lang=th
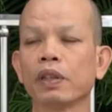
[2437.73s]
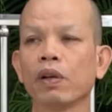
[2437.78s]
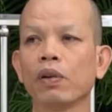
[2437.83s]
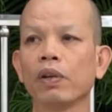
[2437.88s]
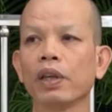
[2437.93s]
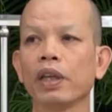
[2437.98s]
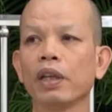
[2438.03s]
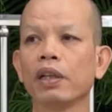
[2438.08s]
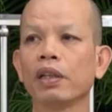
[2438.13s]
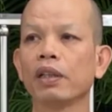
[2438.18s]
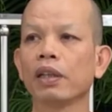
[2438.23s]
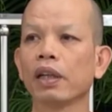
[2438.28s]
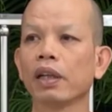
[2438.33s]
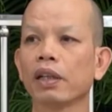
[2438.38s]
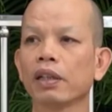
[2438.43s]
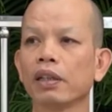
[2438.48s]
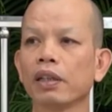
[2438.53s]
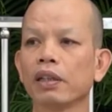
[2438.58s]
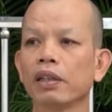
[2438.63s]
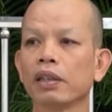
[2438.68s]
เขาเห็น
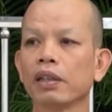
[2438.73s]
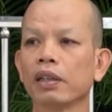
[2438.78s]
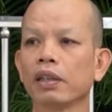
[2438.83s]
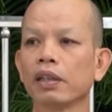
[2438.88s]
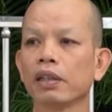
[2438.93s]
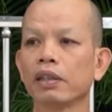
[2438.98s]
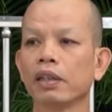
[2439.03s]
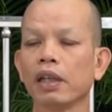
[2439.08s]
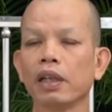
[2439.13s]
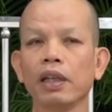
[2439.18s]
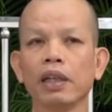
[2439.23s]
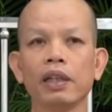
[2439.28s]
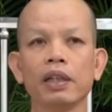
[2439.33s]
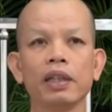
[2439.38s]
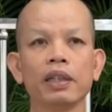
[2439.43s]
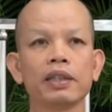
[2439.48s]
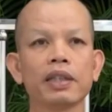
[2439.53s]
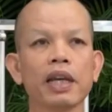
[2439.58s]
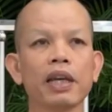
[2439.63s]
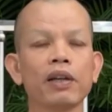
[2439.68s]
จริต
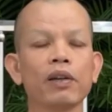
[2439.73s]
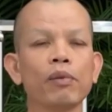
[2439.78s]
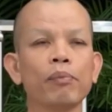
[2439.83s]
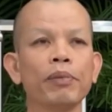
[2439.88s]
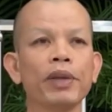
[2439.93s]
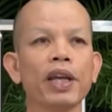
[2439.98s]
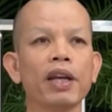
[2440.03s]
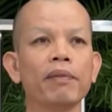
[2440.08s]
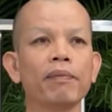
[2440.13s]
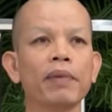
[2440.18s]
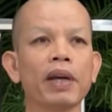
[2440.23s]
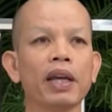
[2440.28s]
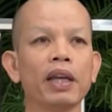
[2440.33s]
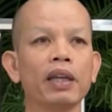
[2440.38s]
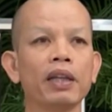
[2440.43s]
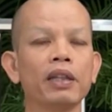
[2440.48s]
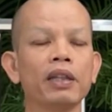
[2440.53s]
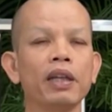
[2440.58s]
นิสัยเขาเปลี่ยนไป